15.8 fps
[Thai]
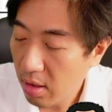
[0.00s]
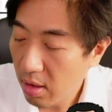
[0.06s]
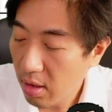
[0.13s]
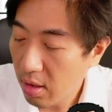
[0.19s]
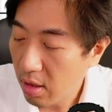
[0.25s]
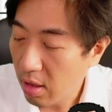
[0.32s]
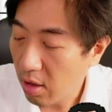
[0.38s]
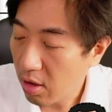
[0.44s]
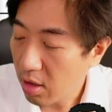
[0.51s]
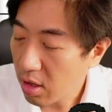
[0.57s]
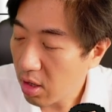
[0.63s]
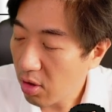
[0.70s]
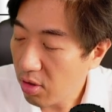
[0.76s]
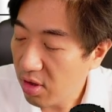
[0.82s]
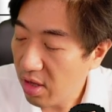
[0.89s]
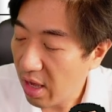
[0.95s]
แล้วก็ตอ
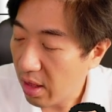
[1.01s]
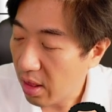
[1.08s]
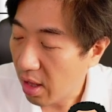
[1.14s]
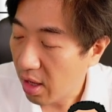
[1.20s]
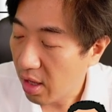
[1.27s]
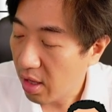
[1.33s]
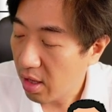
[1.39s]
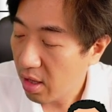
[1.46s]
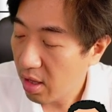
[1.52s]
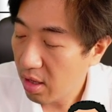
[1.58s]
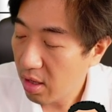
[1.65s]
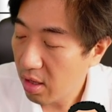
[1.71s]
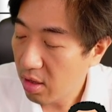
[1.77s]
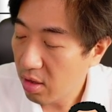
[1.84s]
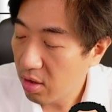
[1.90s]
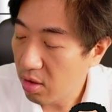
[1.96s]
นเย็นอะ
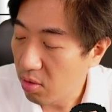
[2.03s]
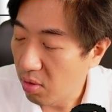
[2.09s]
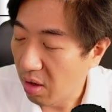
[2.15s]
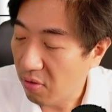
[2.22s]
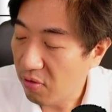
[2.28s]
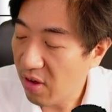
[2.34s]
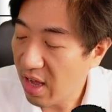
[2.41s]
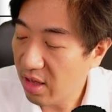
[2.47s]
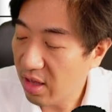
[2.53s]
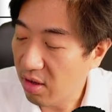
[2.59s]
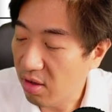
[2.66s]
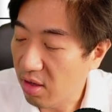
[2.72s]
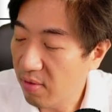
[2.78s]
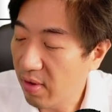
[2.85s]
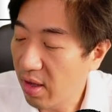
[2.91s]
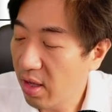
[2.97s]
อยู่อีกฝั่งหนึ่ง
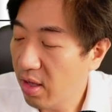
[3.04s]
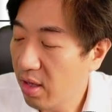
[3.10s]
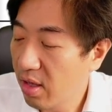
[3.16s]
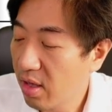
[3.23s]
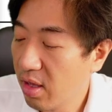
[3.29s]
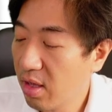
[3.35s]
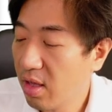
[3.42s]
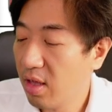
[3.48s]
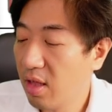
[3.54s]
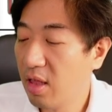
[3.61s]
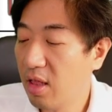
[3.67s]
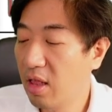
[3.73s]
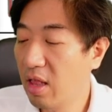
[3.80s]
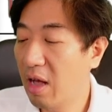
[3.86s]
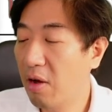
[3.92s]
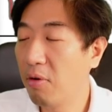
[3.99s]
ใช่ไหม
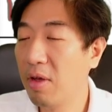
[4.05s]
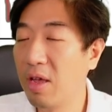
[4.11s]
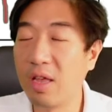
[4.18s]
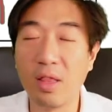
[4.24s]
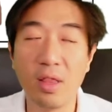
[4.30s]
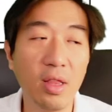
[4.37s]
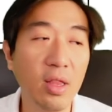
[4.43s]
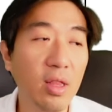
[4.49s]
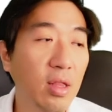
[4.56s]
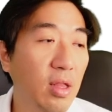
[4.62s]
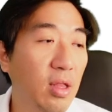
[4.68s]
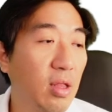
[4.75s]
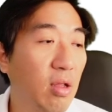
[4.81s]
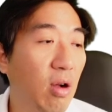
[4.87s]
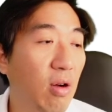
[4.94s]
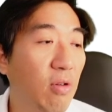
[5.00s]
เราเห็น
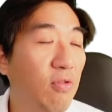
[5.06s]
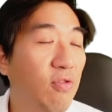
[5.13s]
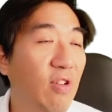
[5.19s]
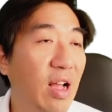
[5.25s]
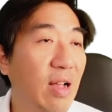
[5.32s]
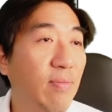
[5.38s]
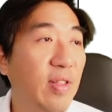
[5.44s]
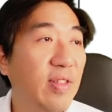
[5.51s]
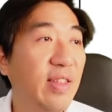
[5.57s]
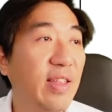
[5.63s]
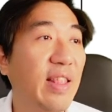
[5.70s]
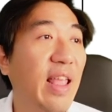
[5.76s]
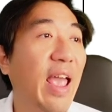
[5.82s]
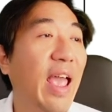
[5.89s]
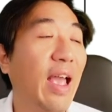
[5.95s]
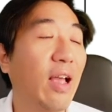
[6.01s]
ท้องฟ้าเป็นสีแดง